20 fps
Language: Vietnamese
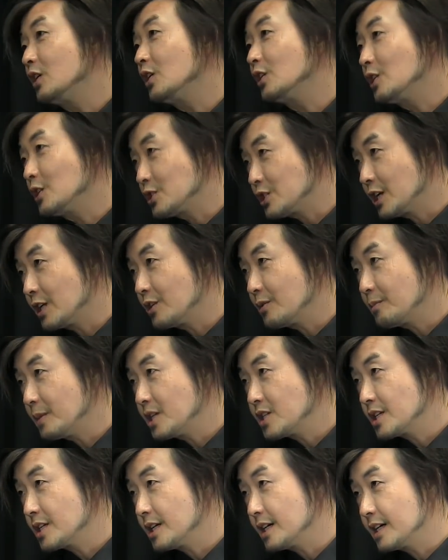lò lò dễ rồi
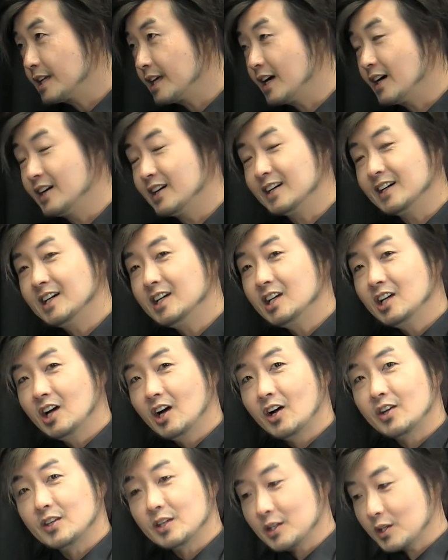bê sẽ đợi ờ, giờ họ
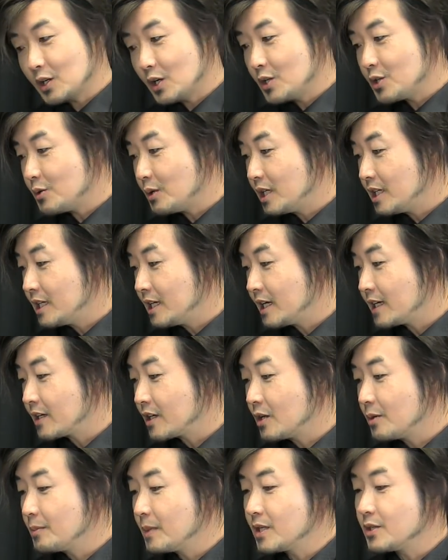họ sẽ có dưới đây
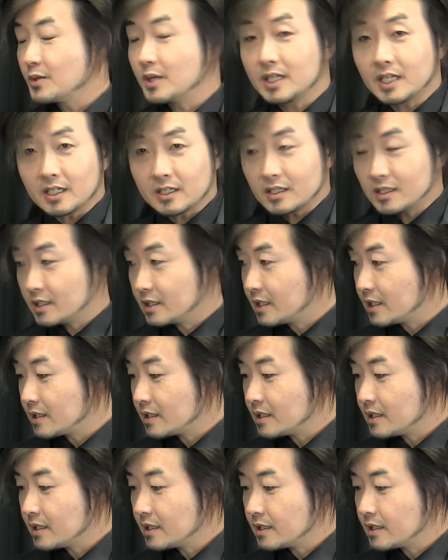có mà dưới đây
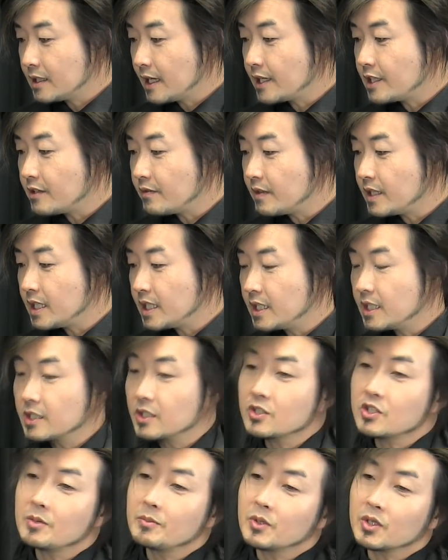đại DVD nó
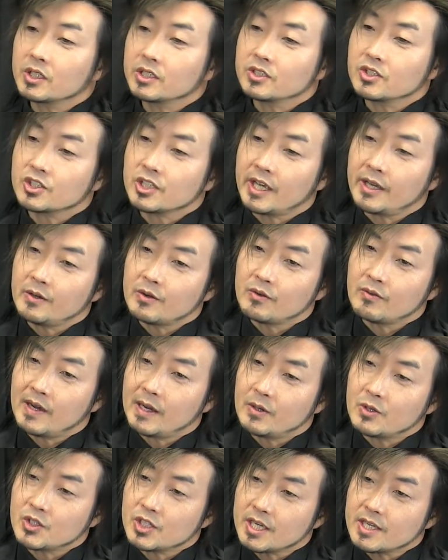có cho một sai hổ và
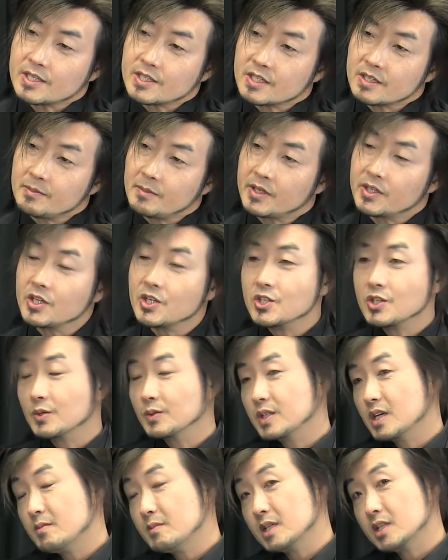hậu chế sư mà riêng
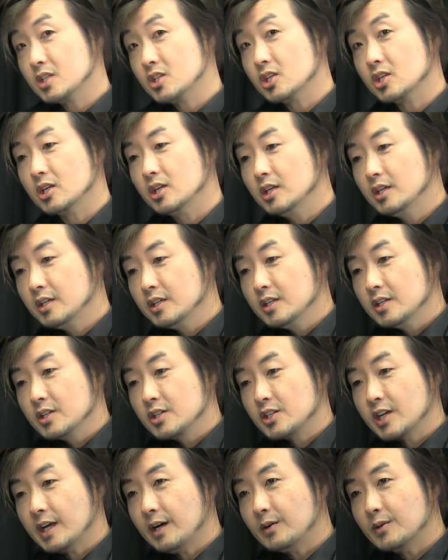rong thế mà tức là
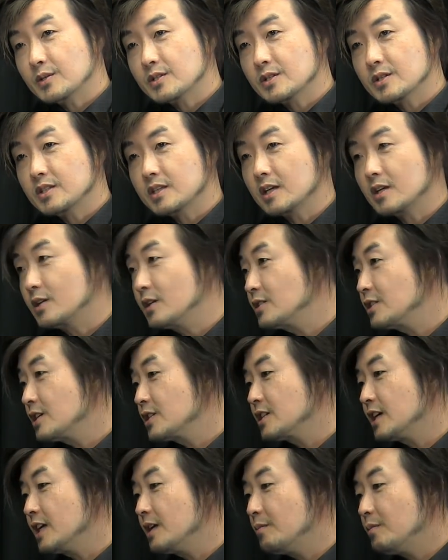sai hổ sư chỉ có
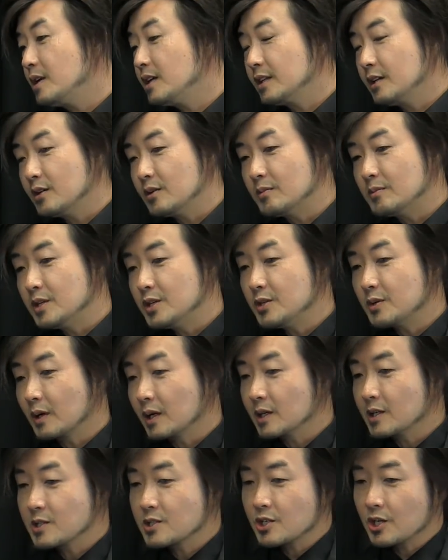sai sai ít là thế ở mình
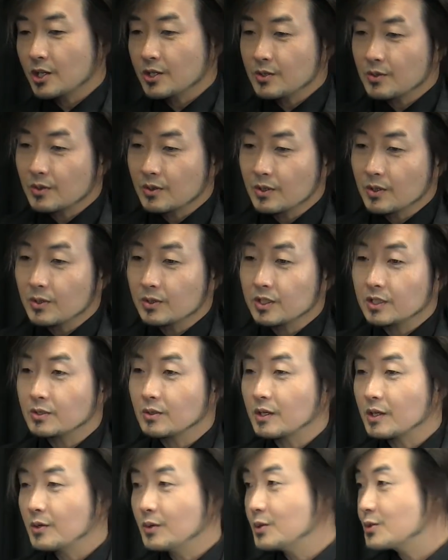nhỏ là cho dù lô thế
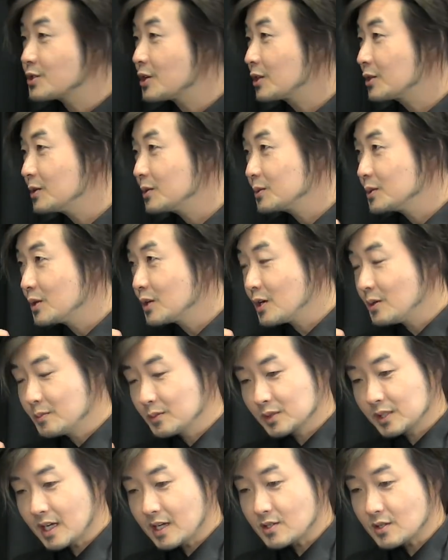rồi là hú sợ tông đô có
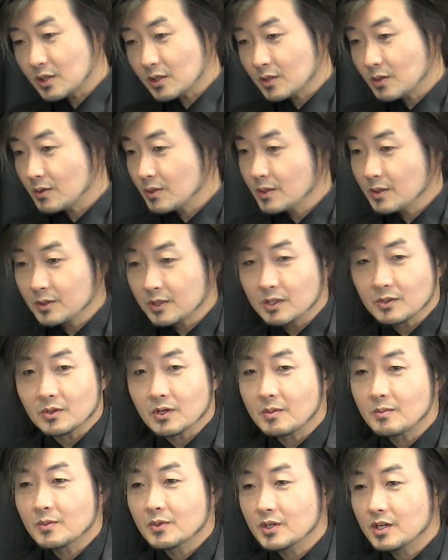một thả sợ tông lô thế rồi
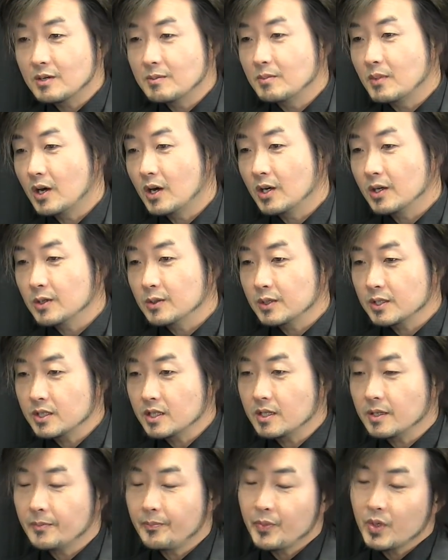có một nó mò lô nữa
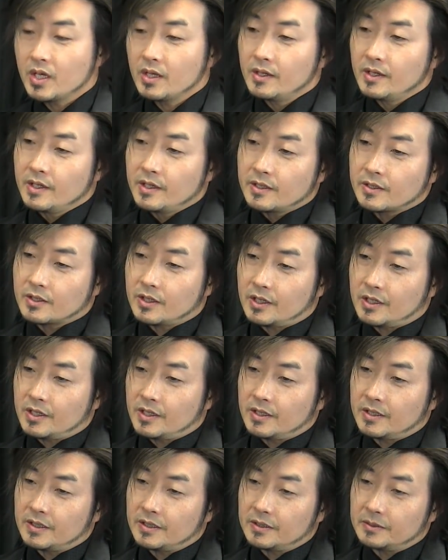chị
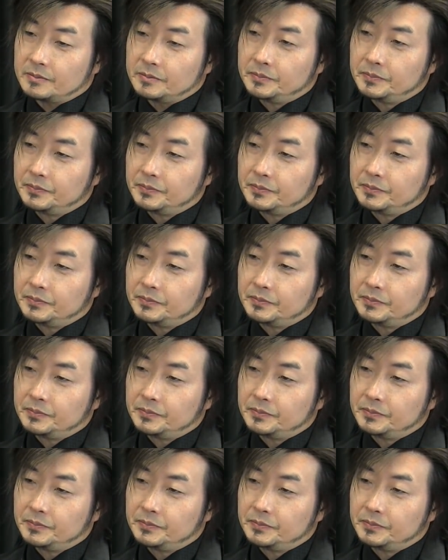có